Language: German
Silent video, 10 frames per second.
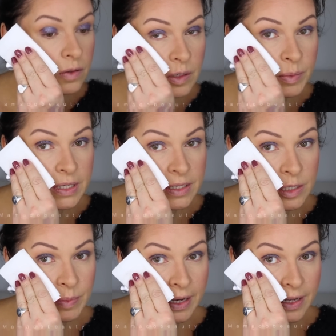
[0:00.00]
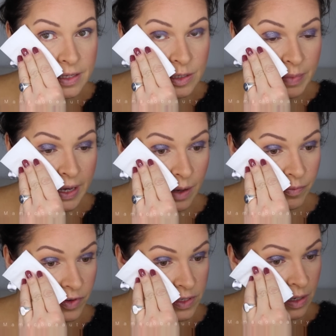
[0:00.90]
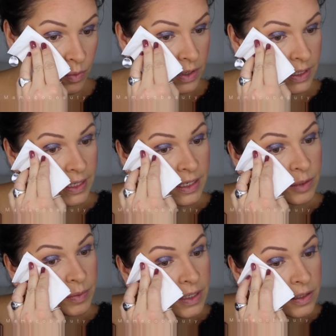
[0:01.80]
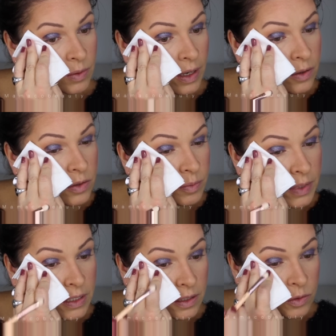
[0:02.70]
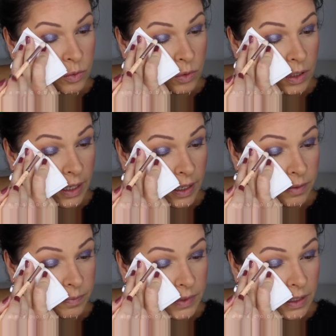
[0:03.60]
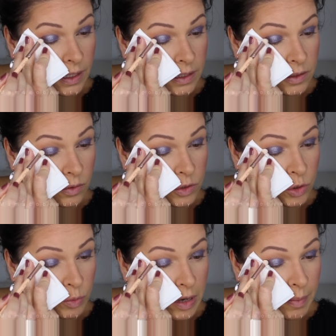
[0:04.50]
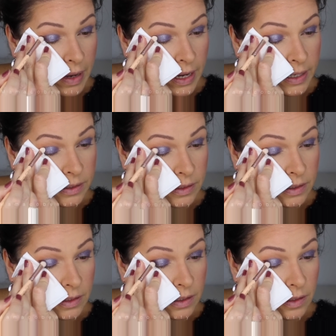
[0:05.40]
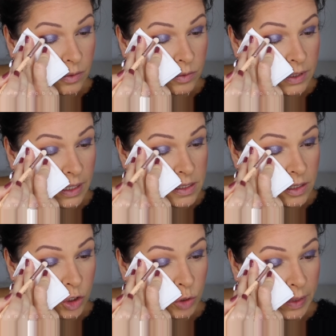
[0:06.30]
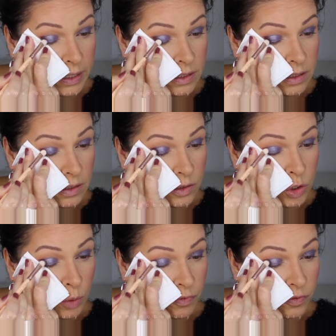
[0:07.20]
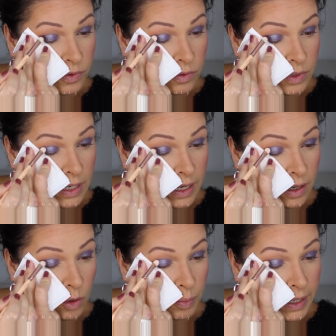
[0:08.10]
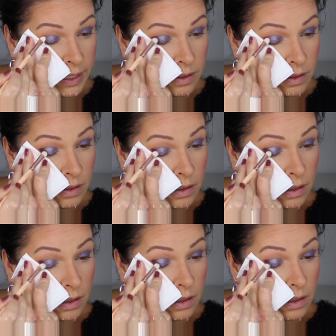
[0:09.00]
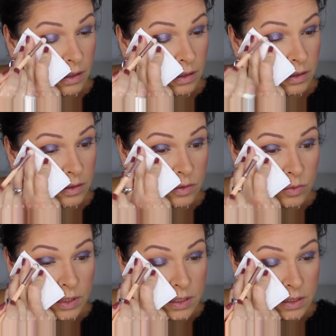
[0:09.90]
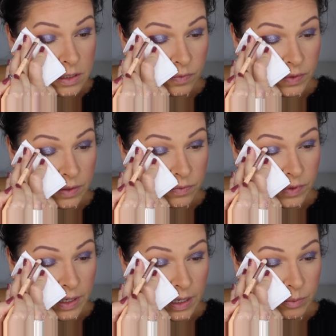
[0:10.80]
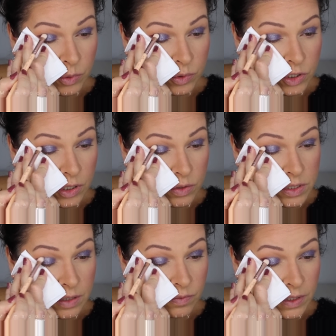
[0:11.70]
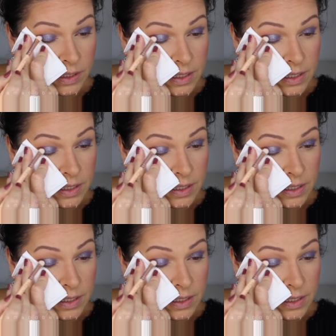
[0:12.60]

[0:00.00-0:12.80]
Damit ich jetzt nicht mein ganzes Make-up versaue, lege ich mir hier so ein Kosmetiktuch her. Dann kann ich auch nicht drüber malen und ganz entspannt tupfen und nachher auch blenden, so dass es auf jeden Fall harmonisch aussehen wird.